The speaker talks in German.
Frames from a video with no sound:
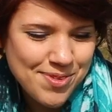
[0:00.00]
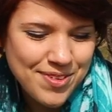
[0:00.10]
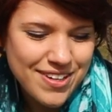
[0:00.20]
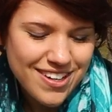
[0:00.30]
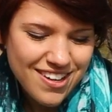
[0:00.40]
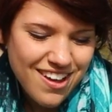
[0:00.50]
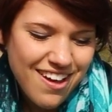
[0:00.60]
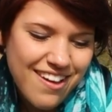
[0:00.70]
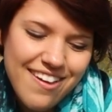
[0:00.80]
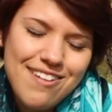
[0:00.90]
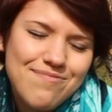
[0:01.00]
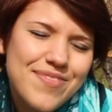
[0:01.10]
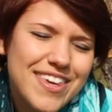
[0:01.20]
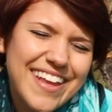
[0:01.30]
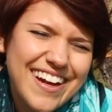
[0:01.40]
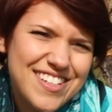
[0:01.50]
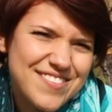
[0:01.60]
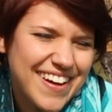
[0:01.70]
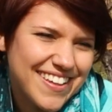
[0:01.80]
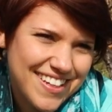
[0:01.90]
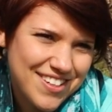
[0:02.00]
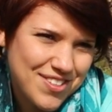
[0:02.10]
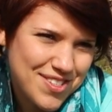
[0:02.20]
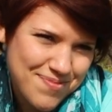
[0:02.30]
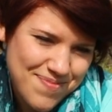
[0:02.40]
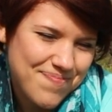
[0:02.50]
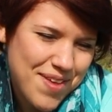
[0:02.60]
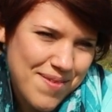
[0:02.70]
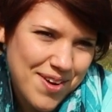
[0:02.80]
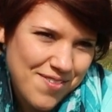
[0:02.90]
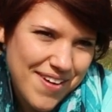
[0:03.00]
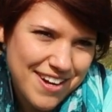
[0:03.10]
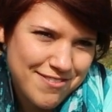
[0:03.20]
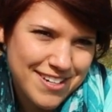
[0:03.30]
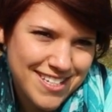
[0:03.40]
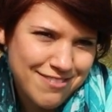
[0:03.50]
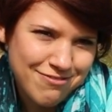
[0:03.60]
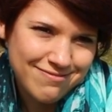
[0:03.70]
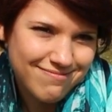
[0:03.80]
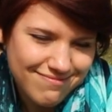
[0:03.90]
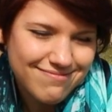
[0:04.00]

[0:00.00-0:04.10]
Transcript: Und ja, ich denke, das werde ich dann trotzdem immer noch weiter vertiefen.